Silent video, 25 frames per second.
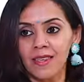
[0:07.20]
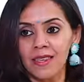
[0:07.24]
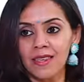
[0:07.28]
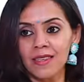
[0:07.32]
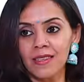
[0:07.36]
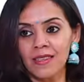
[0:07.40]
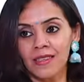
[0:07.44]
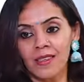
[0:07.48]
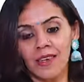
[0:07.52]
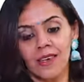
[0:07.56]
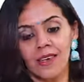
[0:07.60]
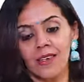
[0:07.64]

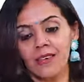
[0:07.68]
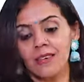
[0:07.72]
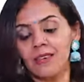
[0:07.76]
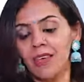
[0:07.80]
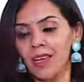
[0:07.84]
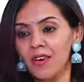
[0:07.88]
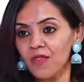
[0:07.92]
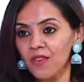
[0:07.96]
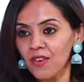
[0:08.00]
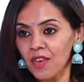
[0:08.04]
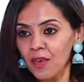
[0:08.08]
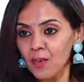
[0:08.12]
சீட்ஸ்
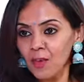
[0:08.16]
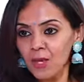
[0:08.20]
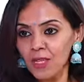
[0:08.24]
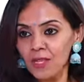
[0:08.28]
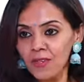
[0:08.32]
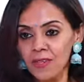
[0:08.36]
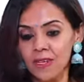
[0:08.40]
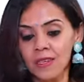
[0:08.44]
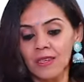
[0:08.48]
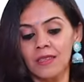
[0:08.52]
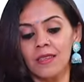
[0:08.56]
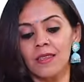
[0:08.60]

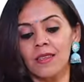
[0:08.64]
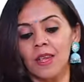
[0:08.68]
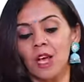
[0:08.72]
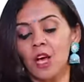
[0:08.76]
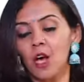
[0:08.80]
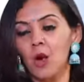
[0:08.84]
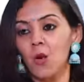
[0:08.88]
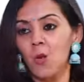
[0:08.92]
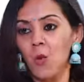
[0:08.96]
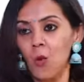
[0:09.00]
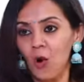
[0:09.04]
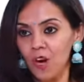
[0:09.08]
சன்ஃப்ளவர் சீட்ஸ்
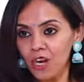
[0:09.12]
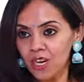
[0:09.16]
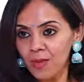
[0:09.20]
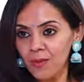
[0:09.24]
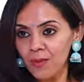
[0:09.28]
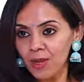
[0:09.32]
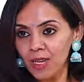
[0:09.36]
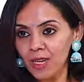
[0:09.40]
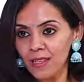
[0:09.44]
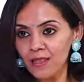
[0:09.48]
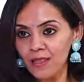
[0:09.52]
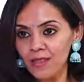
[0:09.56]

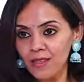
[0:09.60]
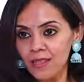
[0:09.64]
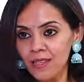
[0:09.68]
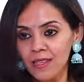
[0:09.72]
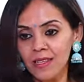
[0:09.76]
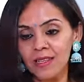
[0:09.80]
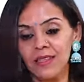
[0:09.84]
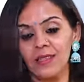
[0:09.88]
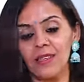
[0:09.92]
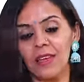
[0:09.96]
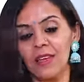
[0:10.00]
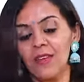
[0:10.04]
வாட்டர்மெலன்
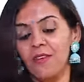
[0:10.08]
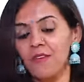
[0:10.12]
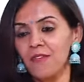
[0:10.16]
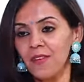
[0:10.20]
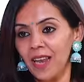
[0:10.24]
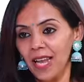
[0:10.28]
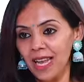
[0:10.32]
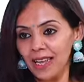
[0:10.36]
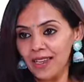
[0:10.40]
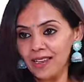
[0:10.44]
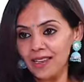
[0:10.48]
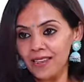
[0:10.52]
சீட்ஸ்
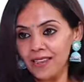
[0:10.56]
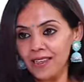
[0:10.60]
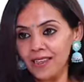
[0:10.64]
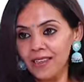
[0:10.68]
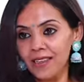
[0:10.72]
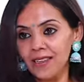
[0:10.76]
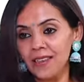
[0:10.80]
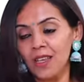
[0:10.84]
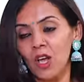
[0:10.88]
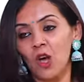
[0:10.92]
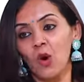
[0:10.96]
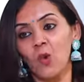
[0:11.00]
ஃப்ளாக்
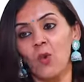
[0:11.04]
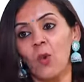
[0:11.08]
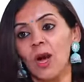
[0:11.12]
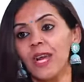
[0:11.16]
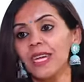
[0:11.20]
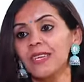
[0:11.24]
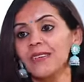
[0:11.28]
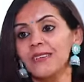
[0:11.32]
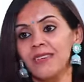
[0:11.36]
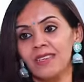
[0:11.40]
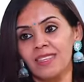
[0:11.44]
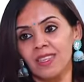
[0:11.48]
சீட்ஸ்
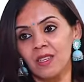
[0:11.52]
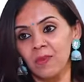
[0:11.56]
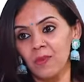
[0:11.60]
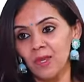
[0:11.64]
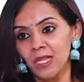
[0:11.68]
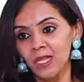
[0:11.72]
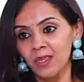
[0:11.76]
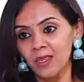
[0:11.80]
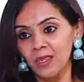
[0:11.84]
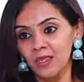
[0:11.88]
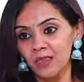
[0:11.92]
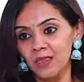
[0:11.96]
ஒயிட்
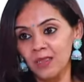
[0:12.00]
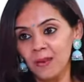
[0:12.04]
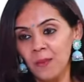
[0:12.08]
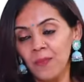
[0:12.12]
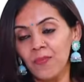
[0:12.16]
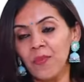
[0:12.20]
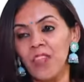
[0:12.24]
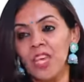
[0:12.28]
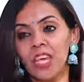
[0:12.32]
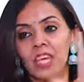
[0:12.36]
செசிமி சீட்ஸ்